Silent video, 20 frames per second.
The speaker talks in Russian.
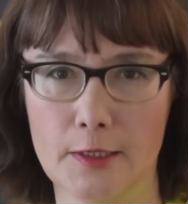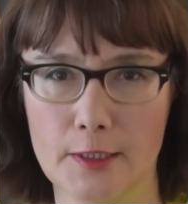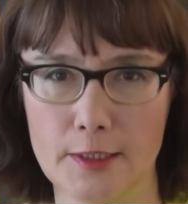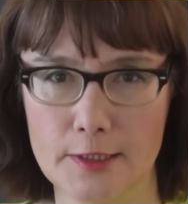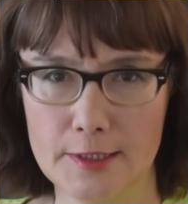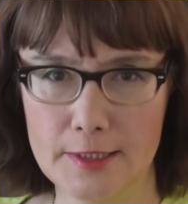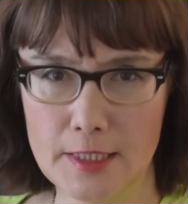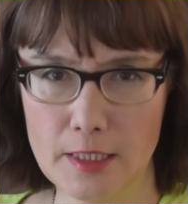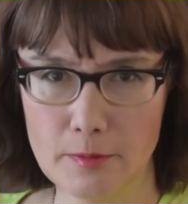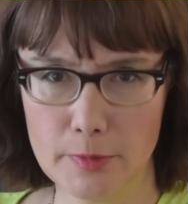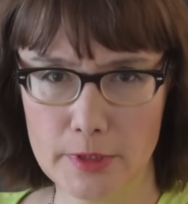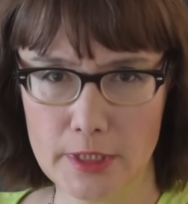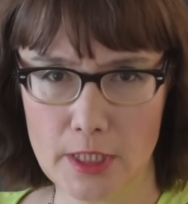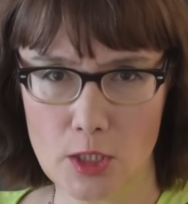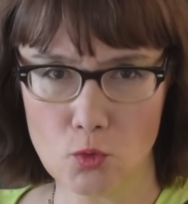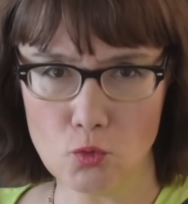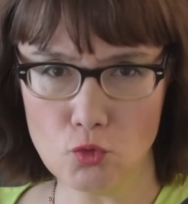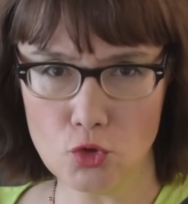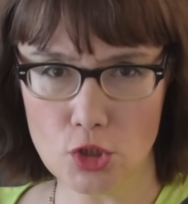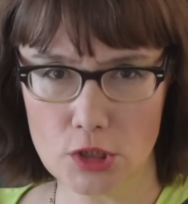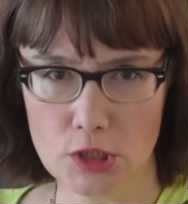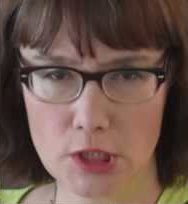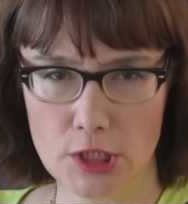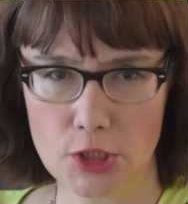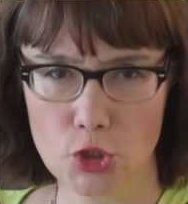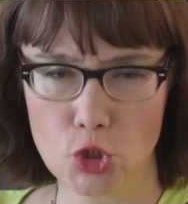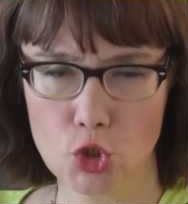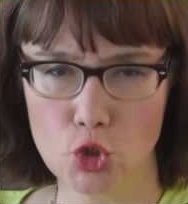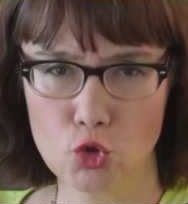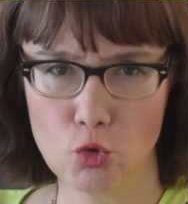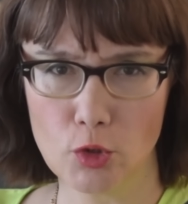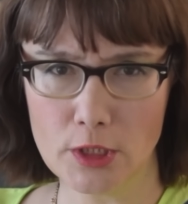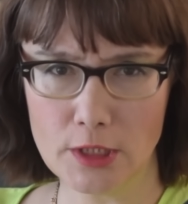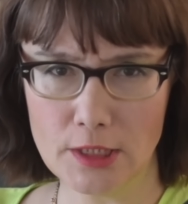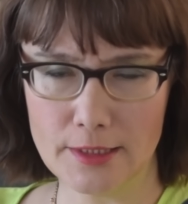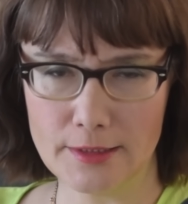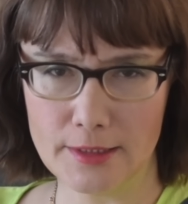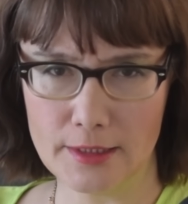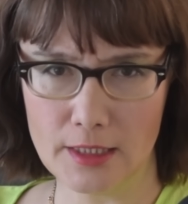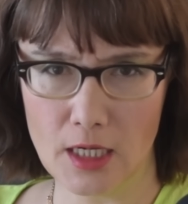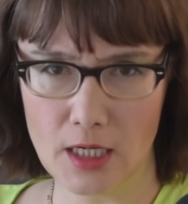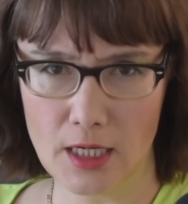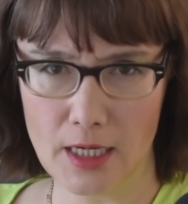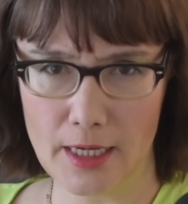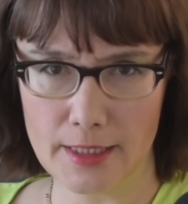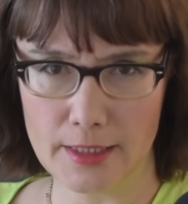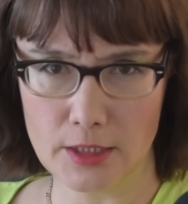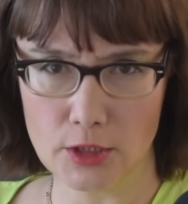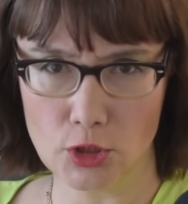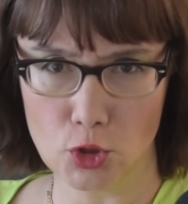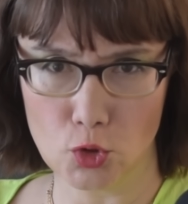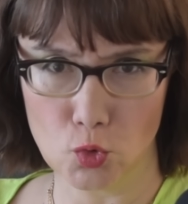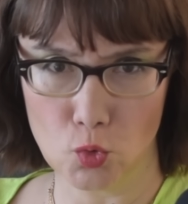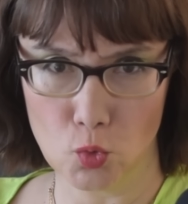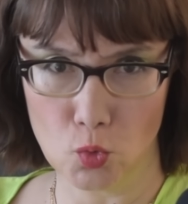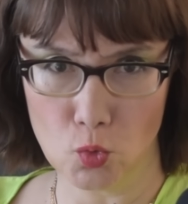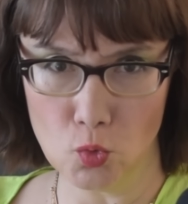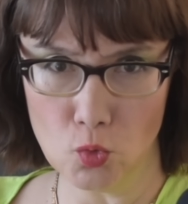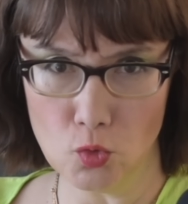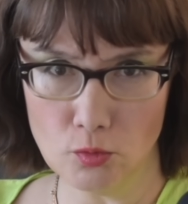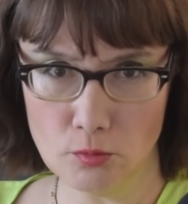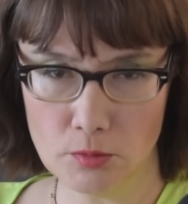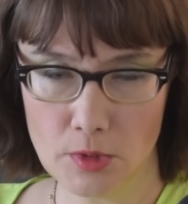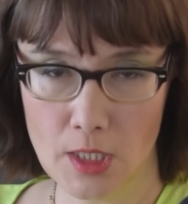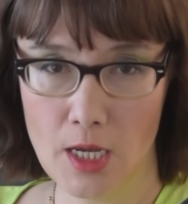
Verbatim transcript: где обнаружилось, что это никакая не Лулу,